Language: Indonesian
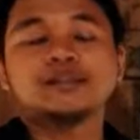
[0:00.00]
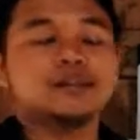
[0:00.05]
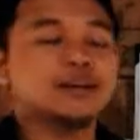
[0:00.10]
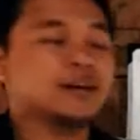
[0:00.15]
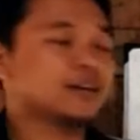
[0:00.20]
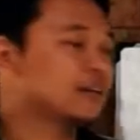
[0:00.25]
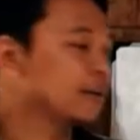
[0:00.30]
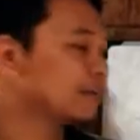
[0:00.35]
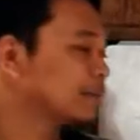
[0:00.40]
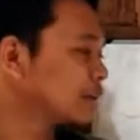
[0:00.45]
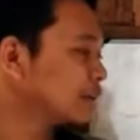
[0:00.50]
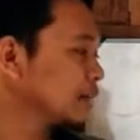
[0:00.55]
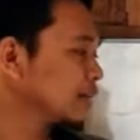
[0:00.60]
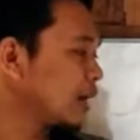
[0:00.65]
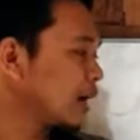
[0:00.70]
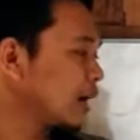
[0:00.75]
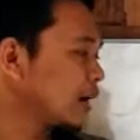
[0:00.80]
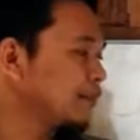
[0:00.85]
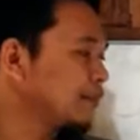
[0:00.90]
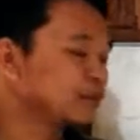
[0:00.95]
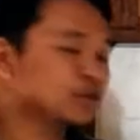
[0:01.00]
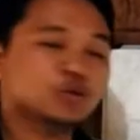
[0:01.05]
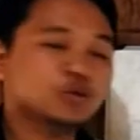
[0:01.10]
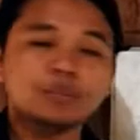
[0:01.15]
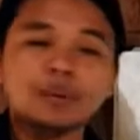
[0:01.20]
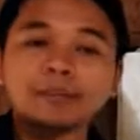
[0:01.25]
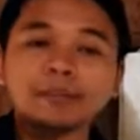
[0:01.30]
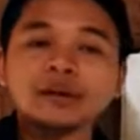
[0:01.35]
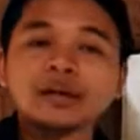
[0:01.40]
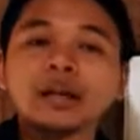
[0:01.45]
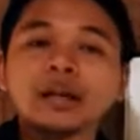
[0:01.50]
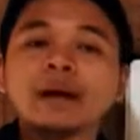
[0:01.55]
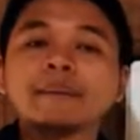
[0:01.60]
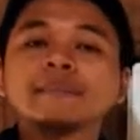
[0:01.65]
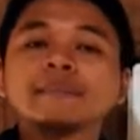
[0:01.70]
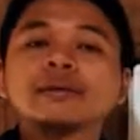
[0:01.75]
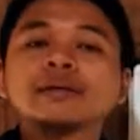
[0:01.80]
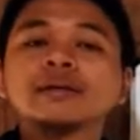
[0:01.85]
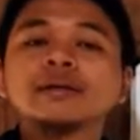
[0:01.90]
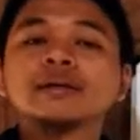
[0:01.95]
tidak tapi kita akan mencoba
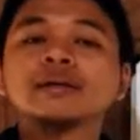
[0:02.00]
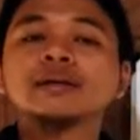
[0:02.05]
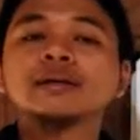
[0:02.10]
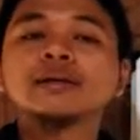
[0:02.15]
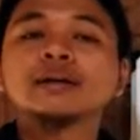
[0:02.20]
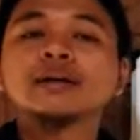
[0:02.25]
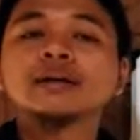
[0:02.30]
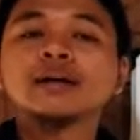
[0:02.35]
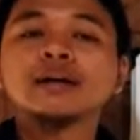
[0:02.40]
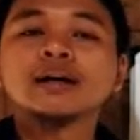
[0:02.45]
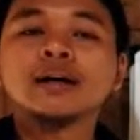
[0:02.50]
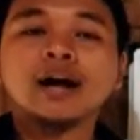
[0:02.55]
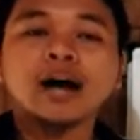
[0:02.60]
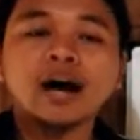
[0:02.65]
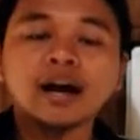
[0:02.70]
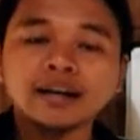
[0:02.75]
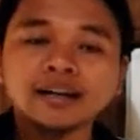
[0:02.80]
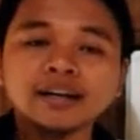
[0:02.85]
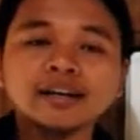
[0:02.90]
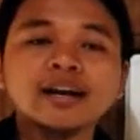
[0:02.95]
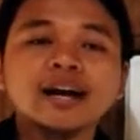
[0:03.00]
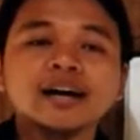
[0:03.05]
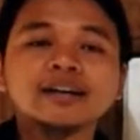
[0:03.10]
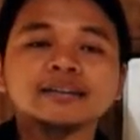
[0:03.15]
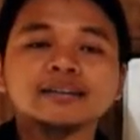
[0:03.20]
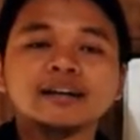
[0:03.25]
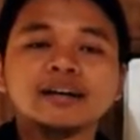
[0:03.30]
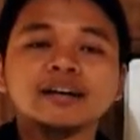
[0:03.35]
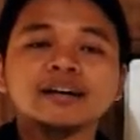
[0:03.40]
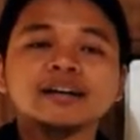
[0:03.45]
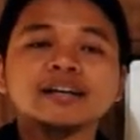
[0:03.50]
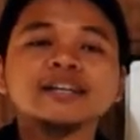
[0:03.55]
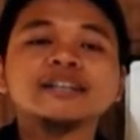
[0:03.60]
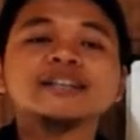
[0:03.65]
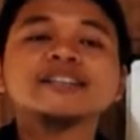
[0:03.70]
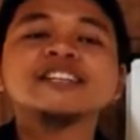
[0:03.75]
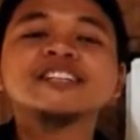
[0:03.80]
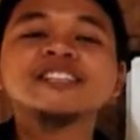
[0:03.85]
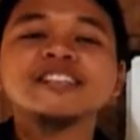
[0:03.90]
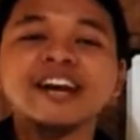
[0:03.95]
mendalami hakikat ya
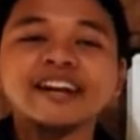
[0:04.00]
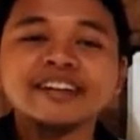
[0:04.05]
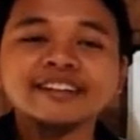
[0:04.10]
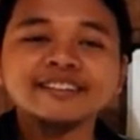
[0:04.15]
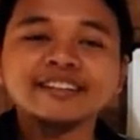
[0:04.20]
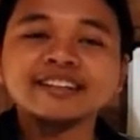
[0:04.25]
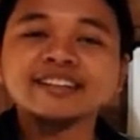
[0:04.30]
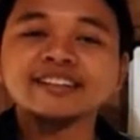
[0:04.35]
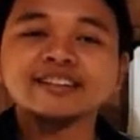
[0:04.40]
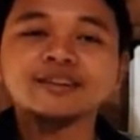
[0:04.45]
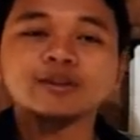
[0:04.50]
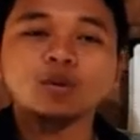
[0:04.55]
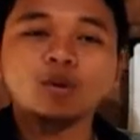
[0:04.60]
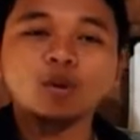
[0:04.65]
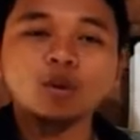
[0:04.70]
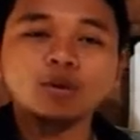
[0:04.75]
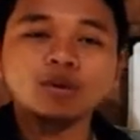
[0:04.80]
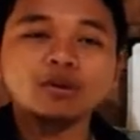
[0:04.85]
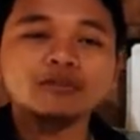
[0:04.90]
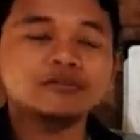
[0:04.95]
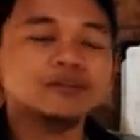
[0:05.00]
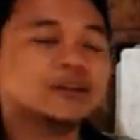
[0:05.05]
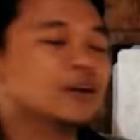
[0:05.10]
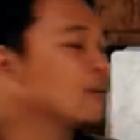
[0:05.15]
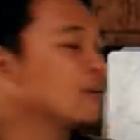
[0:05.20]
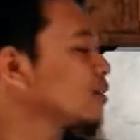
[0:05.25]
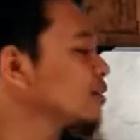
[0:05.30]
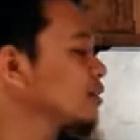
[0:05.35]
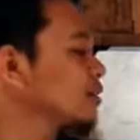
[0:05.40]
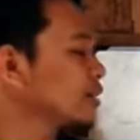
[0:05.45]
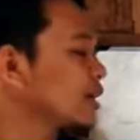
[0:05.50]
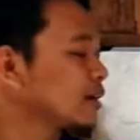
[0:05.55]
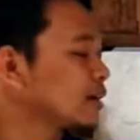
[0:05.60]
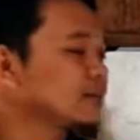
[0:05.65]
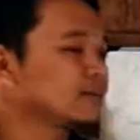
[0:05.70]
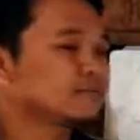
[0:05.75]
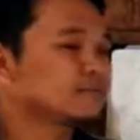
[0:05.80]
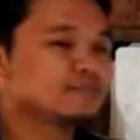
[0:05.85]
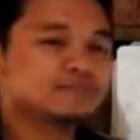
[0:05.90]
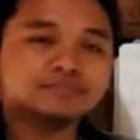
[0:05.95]
intinya inti core of the core tentang
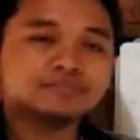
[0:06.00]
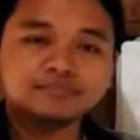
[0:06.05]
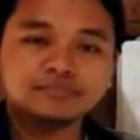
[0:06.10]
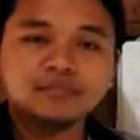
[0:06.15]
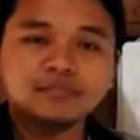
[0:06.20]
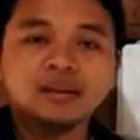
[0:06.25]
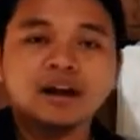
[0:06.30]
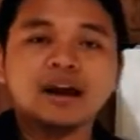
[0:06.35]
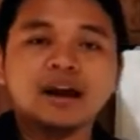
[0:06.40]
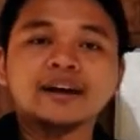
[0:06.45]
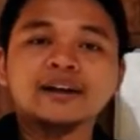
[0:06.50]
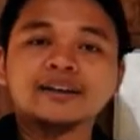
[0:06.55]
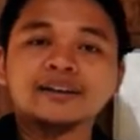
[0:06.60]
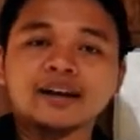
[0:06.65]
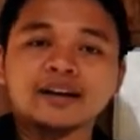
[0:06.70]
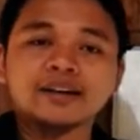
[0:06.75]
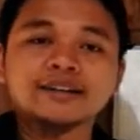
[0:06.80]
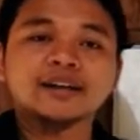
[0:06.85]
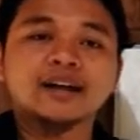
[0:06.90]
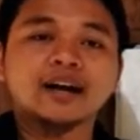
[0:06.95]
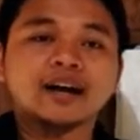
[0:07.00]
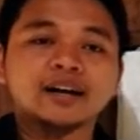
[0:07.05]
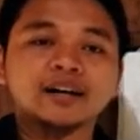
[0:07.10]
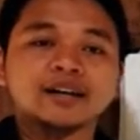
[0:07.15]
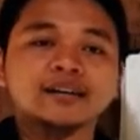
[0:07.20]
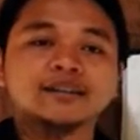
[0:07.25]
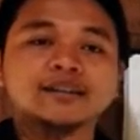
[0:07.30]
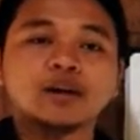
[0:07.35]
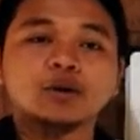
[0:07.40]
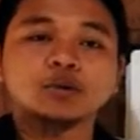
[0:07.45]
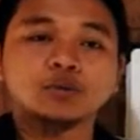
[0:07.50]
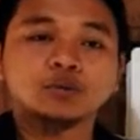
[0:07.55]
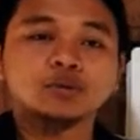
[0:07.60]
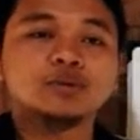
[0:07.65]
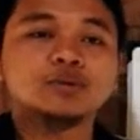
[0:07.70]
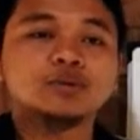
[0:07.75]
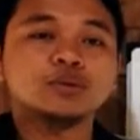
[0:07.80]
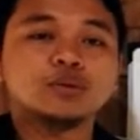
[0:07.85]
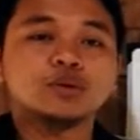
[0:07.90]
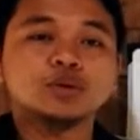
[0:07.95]
agenda kita kali ini tentang
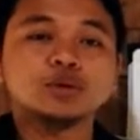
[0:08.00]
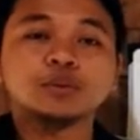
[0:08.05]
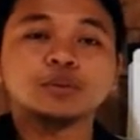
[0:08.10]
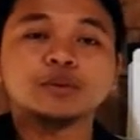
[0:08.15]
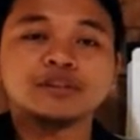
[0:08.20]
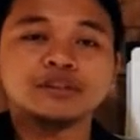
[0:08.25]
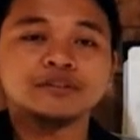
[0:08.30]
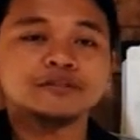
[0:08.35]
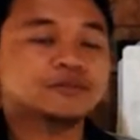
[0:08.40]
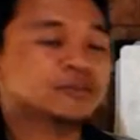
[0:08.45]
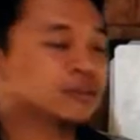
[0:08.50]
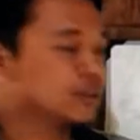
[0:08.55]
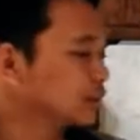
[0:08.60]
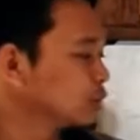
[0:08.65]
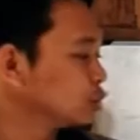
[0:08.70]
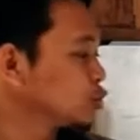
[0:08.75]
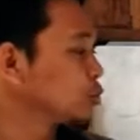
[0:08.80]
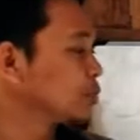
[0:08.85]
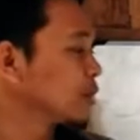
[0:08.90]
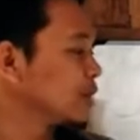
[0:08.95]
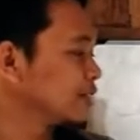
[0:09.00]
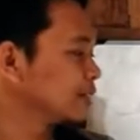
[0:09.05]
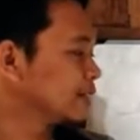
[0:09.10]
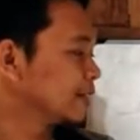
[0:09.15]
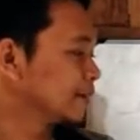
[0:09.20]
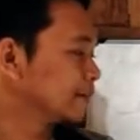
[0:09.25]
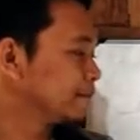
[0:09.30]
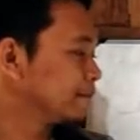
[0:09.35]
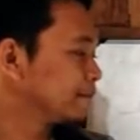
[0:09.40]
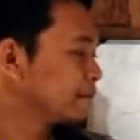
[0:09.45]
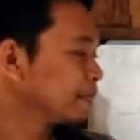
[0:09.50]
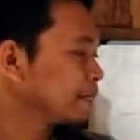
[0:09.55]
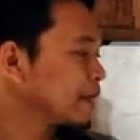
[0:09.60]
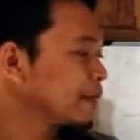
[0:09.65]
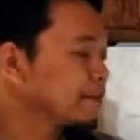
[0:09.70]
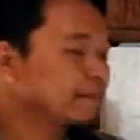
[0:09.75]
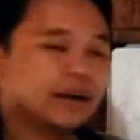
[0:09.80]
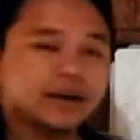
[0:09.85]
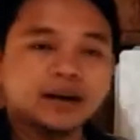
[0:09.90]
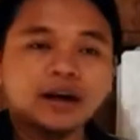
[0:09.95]
otomotif ke-17 ini
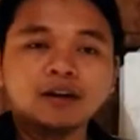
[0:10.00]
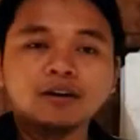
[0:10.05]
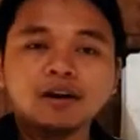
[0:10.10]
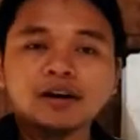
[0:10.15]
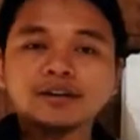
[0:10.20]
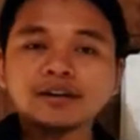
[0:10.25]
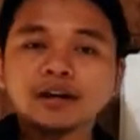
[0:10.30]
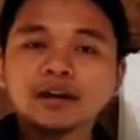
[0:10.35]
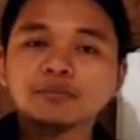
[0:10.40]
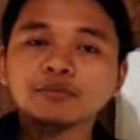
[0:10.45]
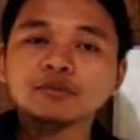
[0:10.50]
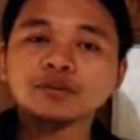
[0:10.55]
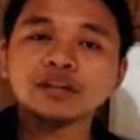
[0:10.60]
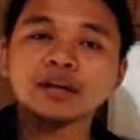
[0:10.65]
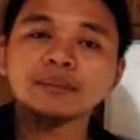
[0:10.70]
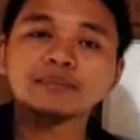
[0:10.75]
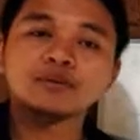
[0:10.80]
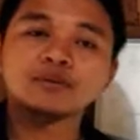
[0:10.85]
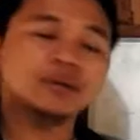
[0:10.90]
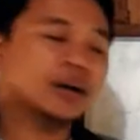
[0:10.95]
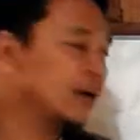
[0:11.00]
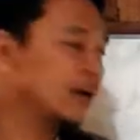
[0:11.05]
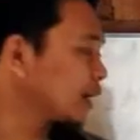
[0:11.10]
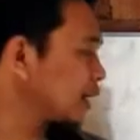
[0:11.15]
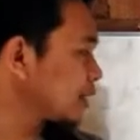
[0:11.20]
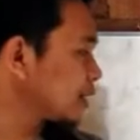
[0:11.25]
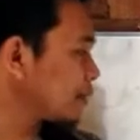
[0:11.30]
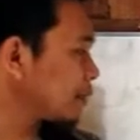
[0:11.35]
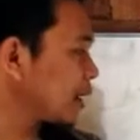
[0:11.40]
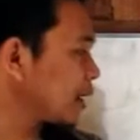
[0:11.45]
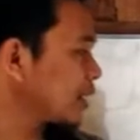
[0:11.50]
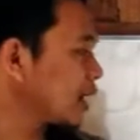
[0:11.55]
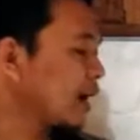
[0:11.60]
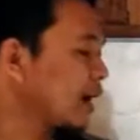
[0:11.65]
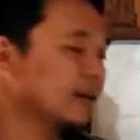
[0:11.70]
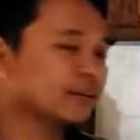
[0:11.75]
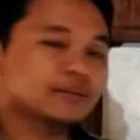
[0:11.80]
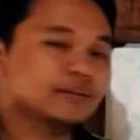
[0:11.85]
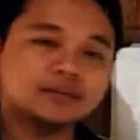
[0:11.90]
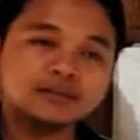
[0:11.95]
baik kalau anda kemudian menggunakan kata
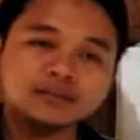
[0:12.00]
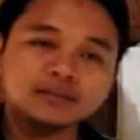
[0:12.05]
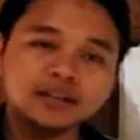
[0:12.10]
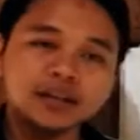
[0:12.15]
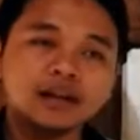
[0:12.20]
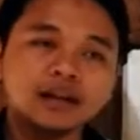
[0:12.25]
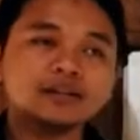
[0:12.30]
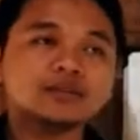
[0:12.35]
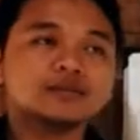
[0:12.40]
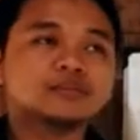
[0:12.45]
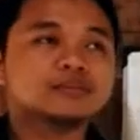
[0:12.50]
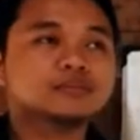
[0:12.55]
perayaan saya